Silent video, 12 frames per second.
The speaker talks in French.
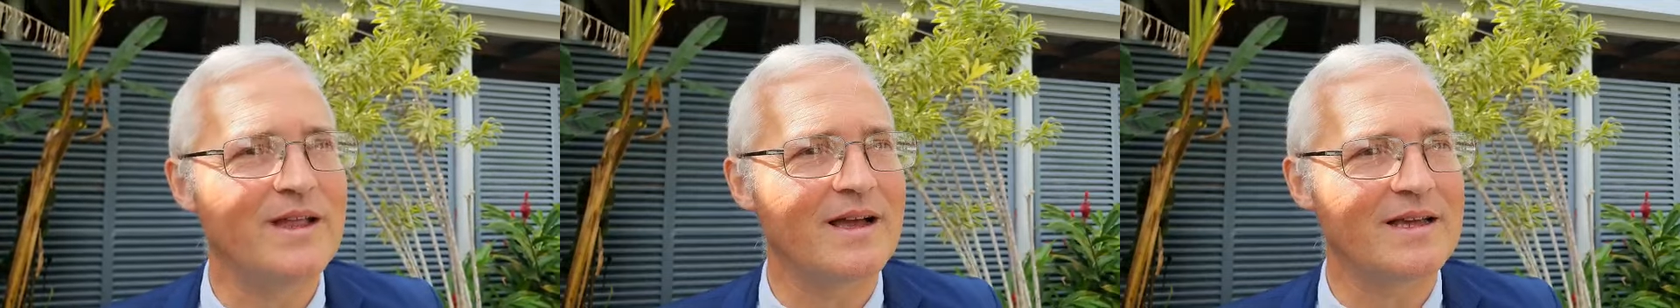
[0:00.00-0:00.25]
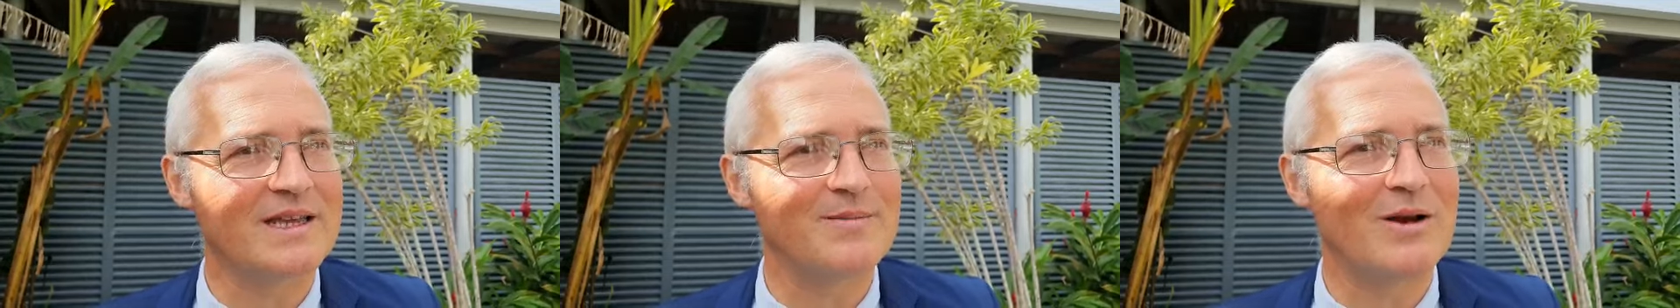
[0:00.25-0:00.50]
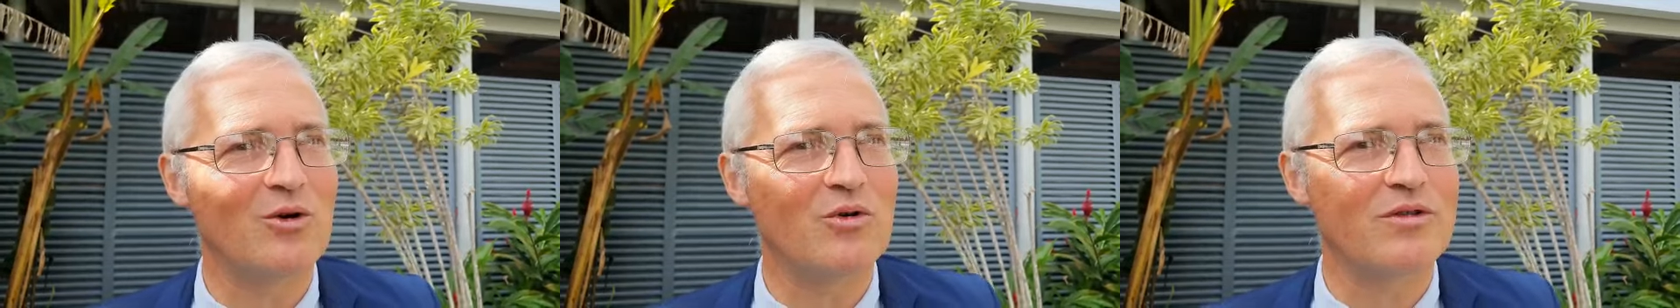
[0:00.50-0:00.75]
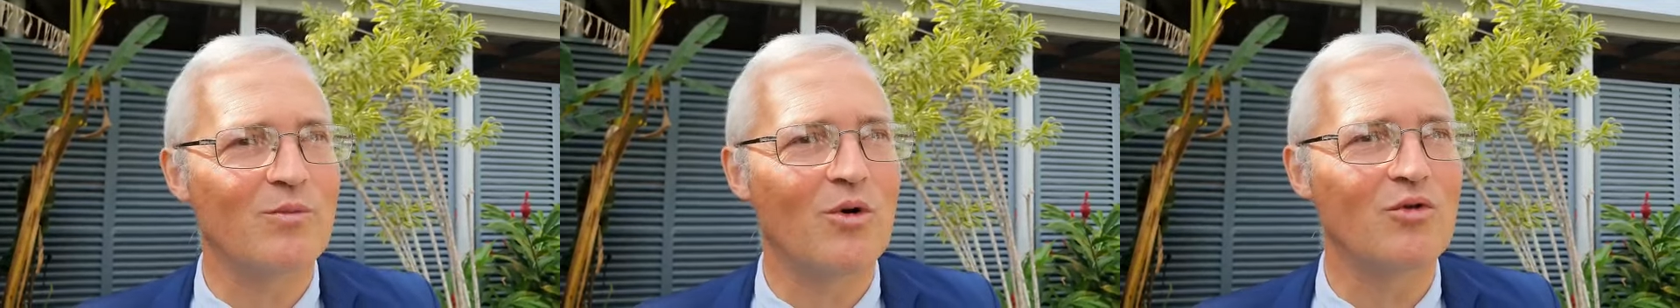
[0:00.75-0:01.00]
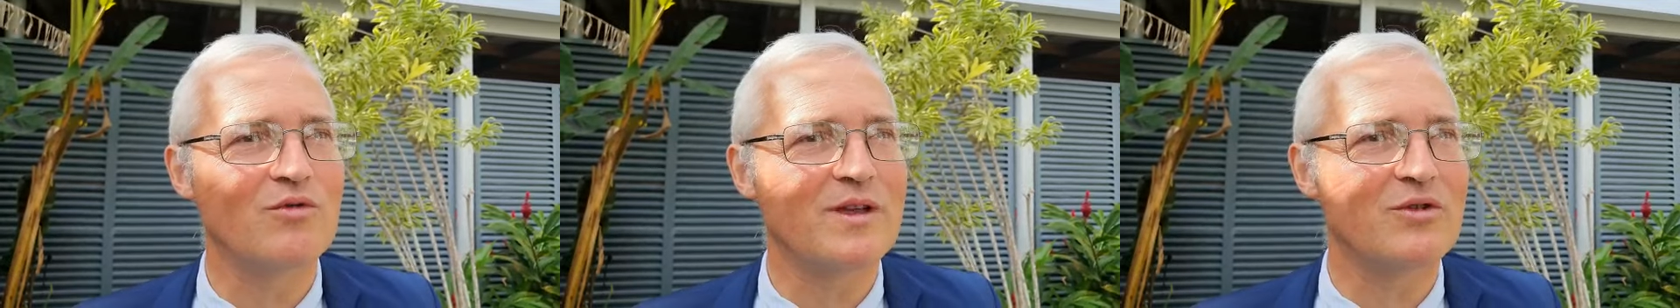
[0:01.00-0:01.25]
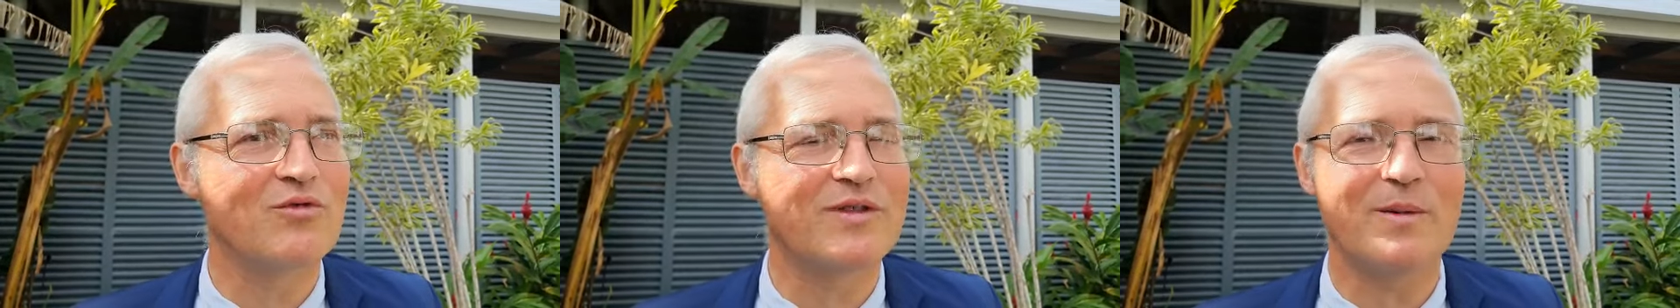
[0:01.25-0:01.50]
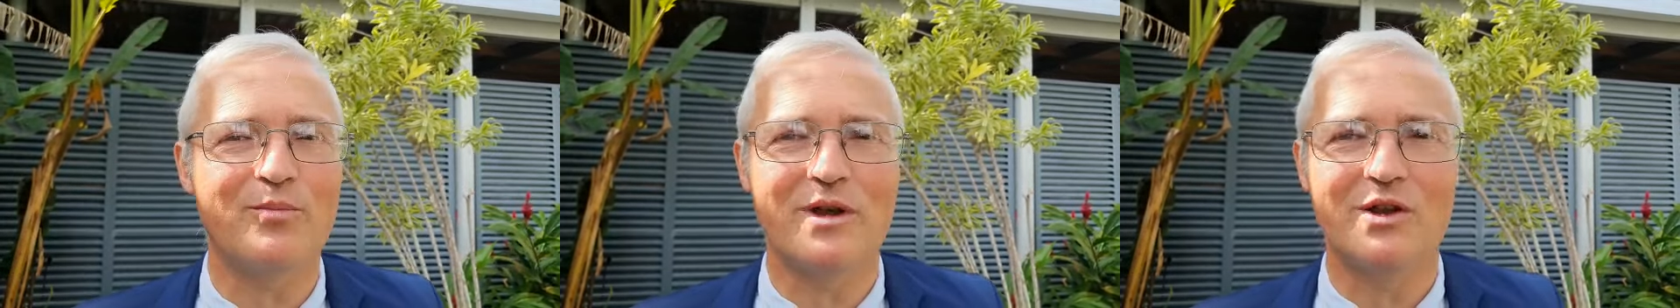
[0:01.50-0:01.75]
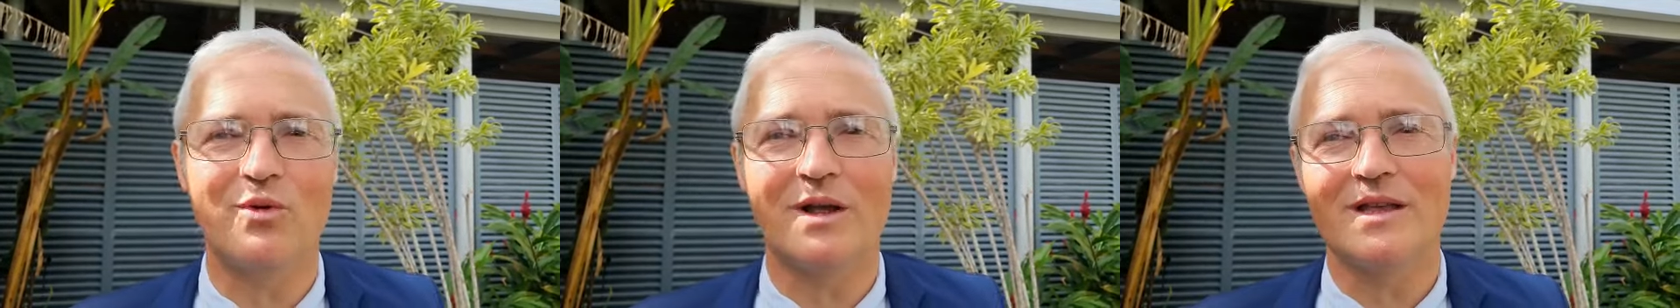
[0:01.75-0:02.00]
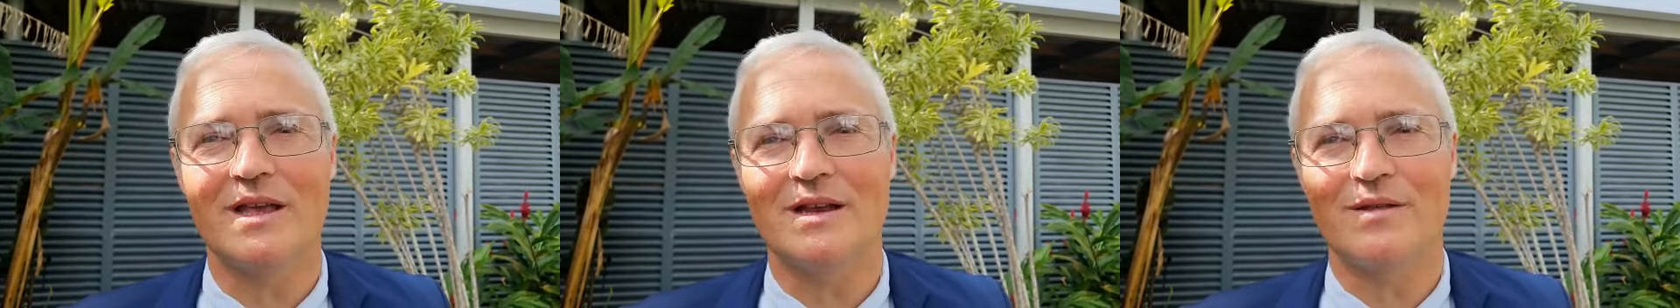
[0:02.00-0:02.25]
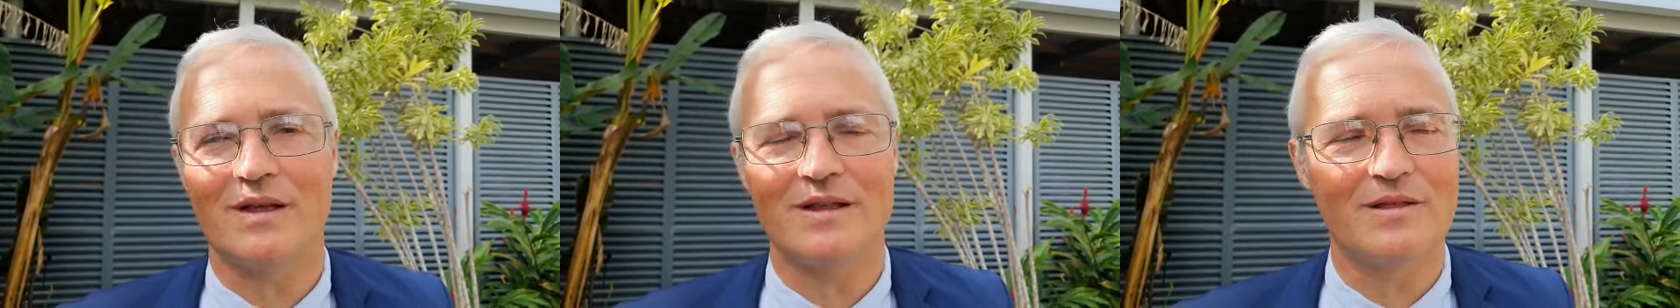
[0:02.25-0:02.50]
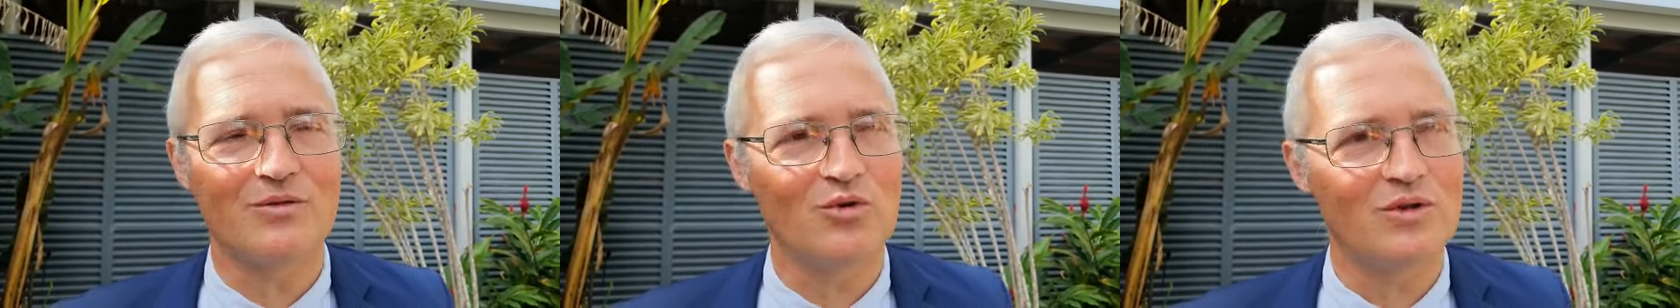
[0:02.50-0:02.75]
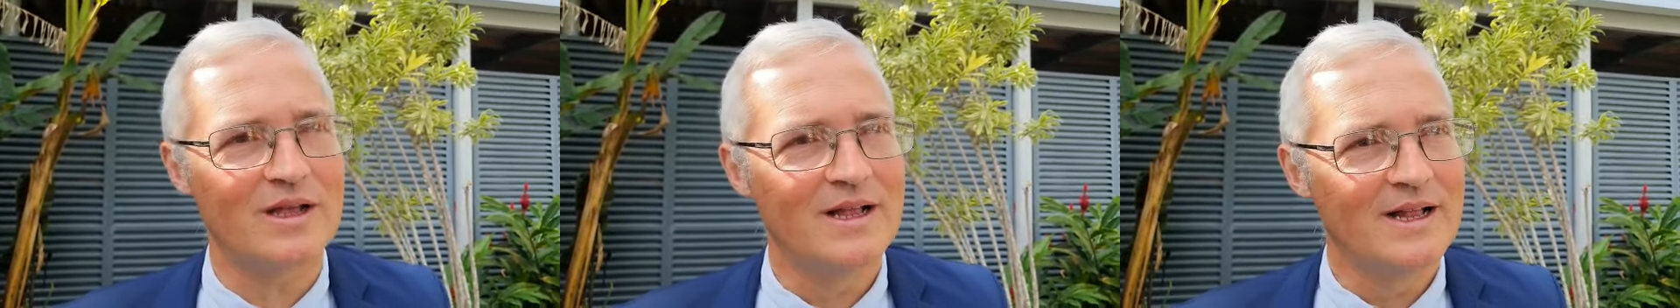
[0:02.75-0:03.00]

hein, qui malheureusement nous a tous un peu éloignés les uns des autres.